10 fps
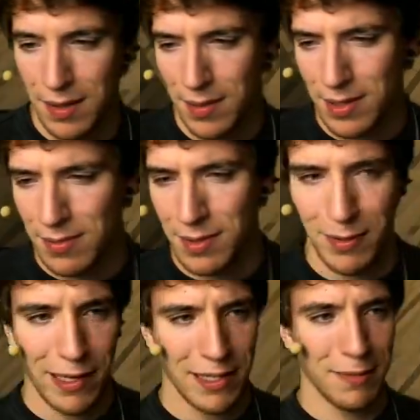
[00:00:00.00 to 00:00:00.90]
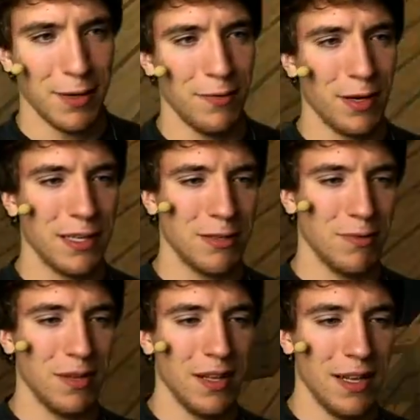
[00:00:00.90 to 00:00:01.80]
Aber das ist mir so langsam auch wirklich so
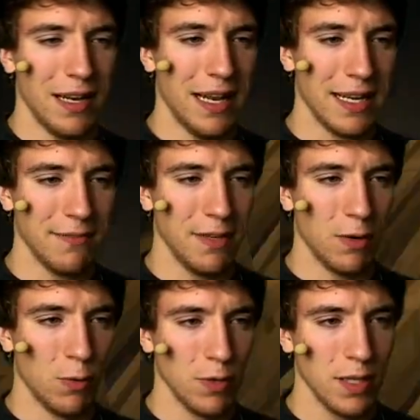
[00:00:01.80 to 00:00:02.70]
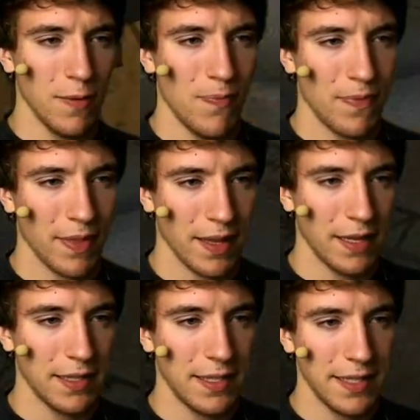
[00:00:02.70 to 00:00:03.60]
Latte wie Hose.
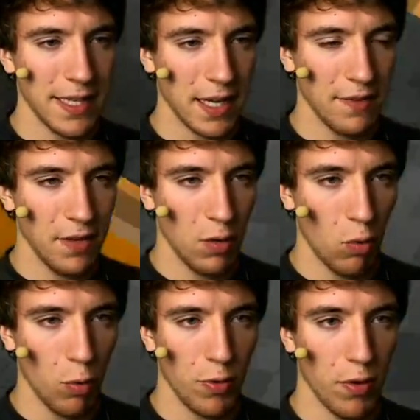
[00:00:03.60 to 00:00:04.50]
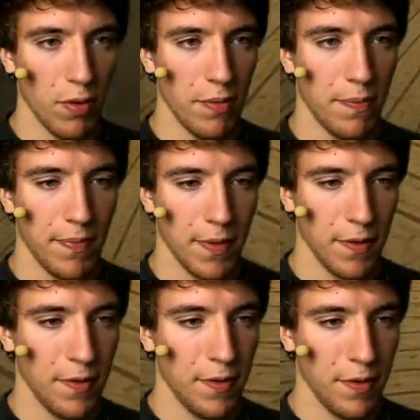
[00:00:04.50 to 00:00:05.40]
Das ist Jacke wie Hose.
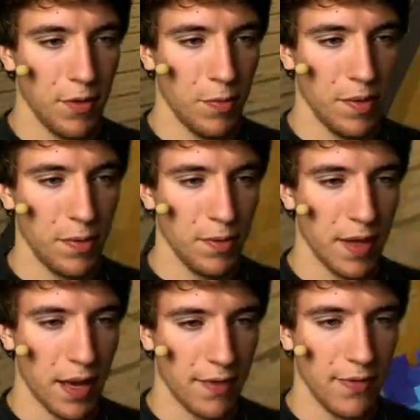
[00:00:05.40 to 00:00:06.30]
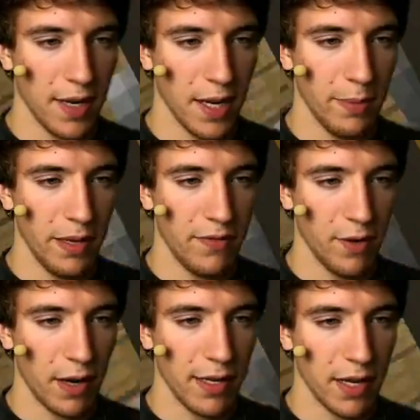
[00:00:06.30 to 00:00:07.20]
Um du sagen, wie in einem Lied von
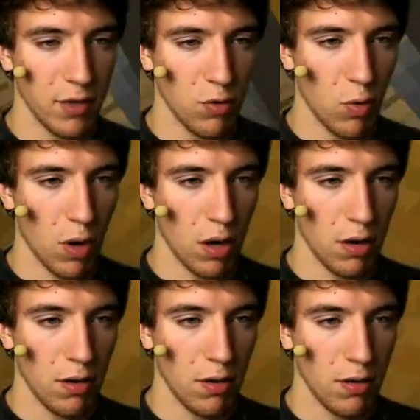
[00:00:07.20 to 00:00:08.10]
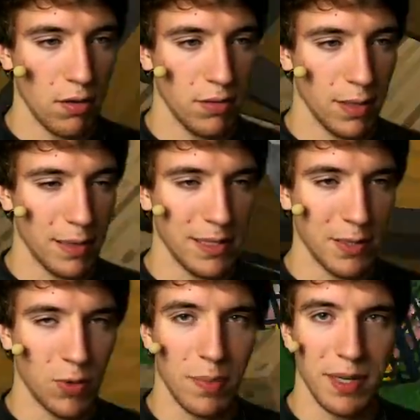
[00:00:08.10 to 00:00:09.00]
Alligator. Der einzigen
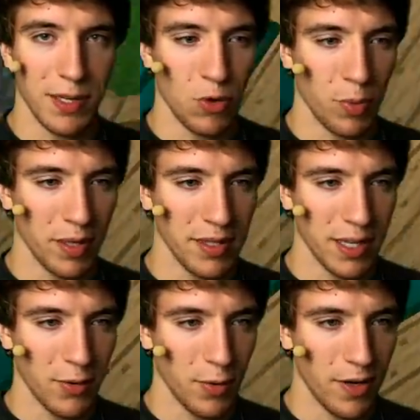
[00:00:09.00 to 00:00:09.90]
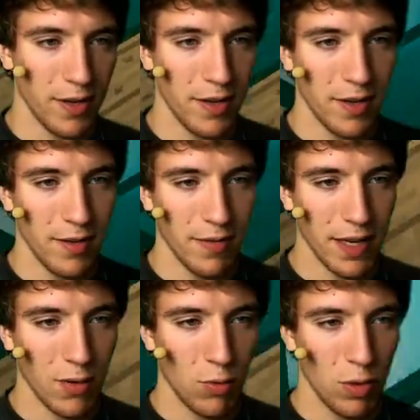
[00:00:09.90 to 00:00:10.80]
Rapper, den ich übrigens anhöre. Weil der
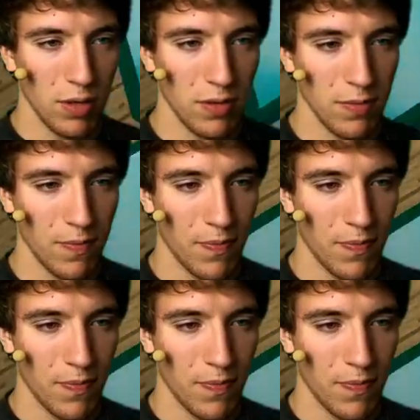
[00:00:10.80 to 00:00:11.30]
cool ist.